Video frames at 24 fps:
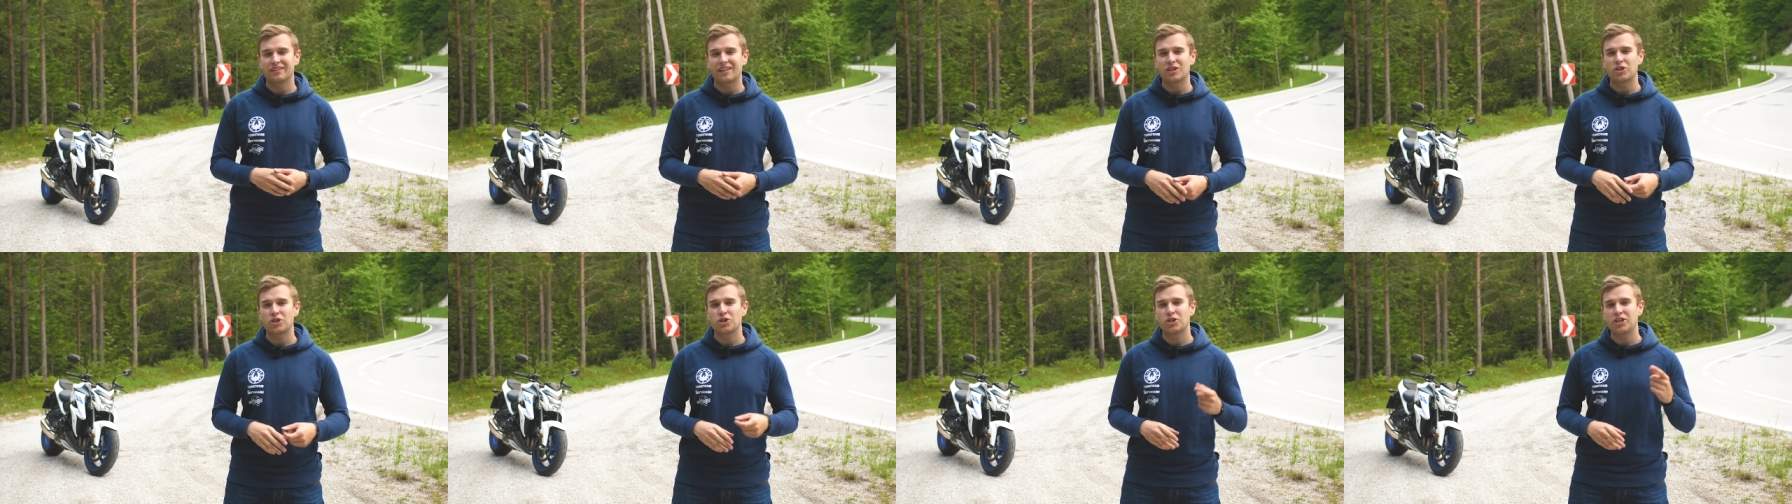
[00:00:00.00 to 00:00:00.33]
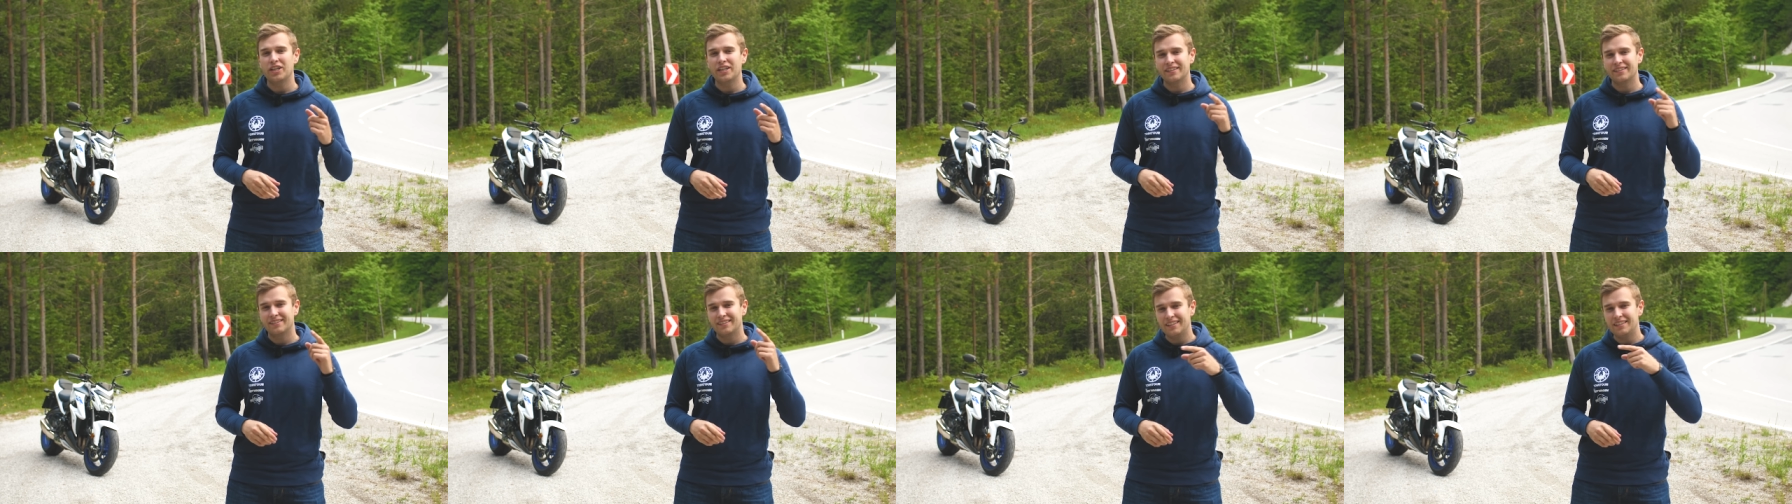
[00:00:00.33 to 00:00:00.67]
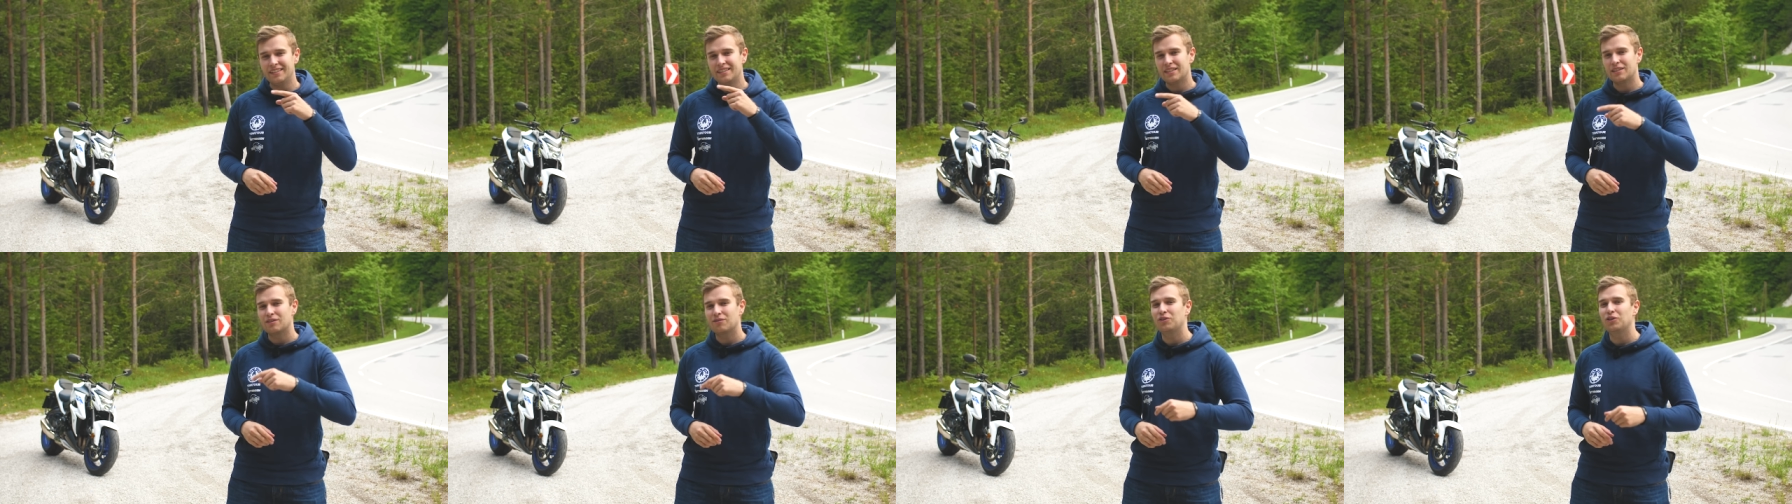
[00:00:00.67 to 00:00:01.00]
dann schickt
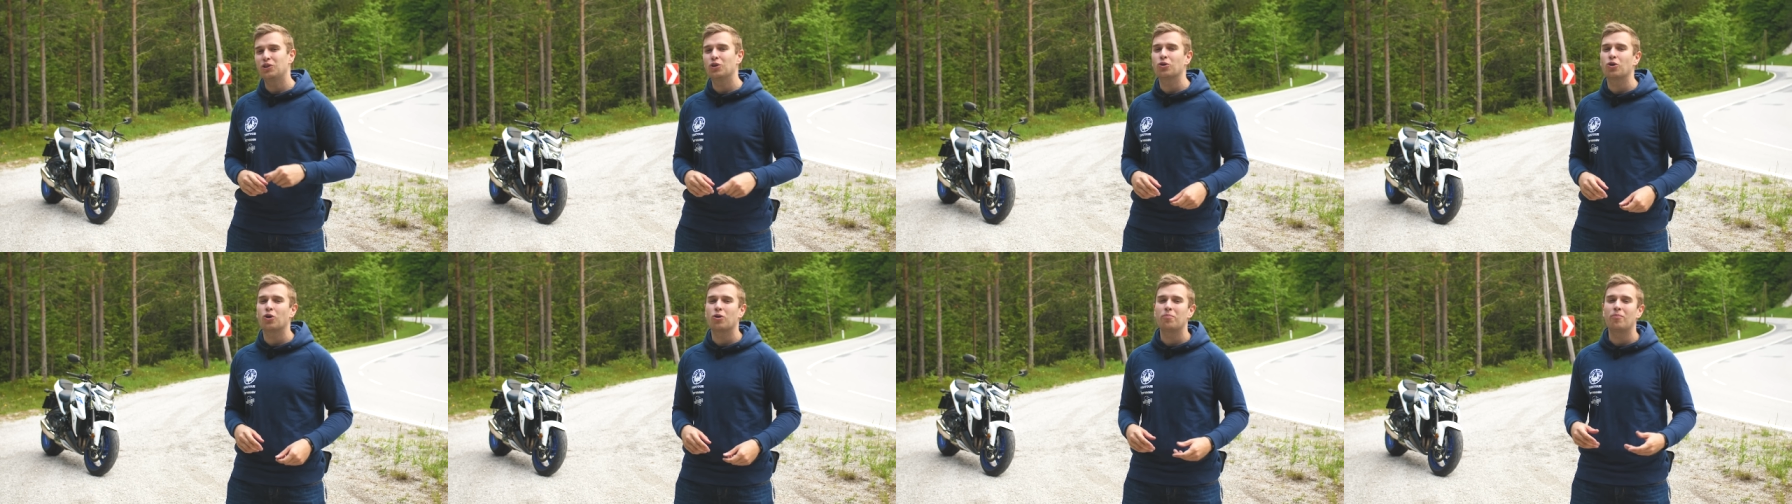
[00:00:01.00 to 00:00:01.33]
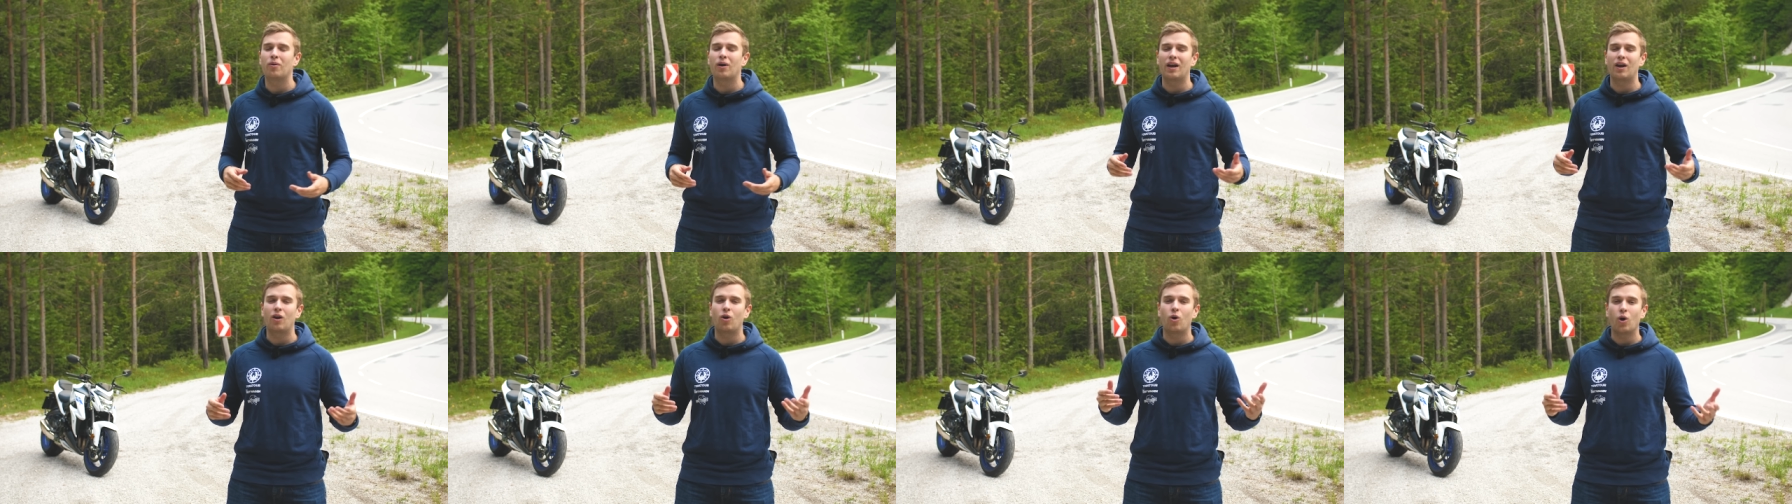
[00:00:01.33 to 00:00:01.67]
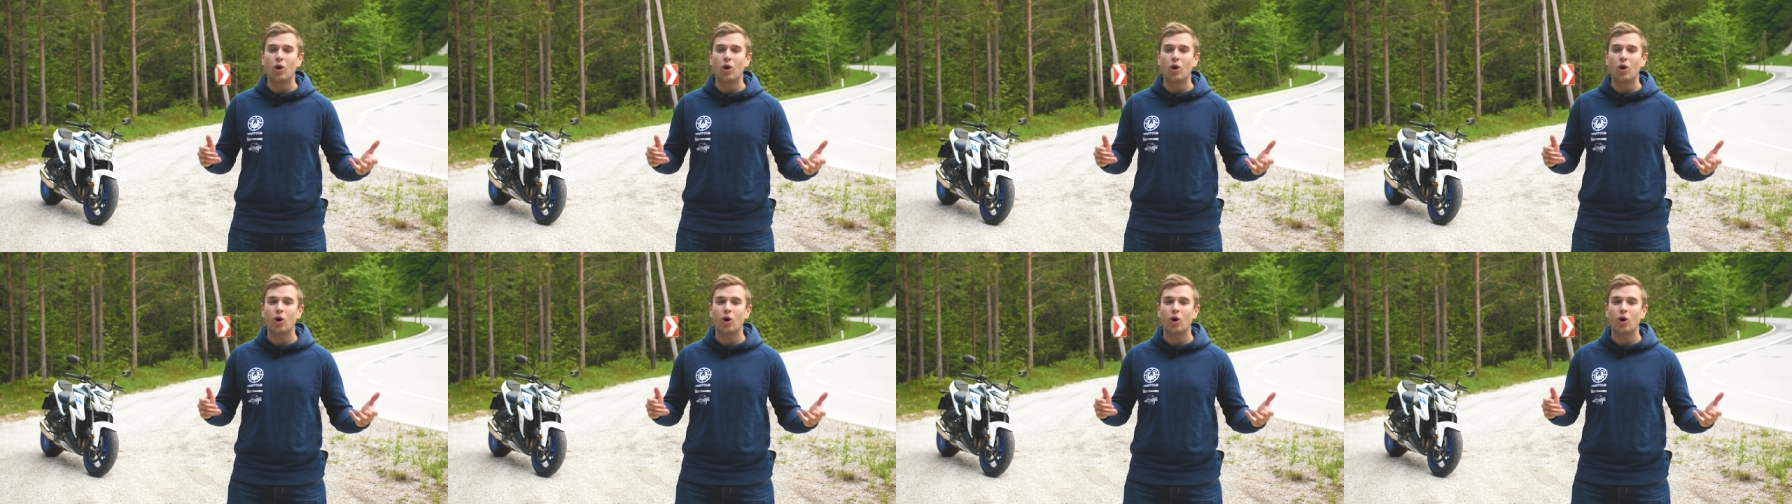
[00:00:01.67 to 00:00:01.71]
dieses Video doch mal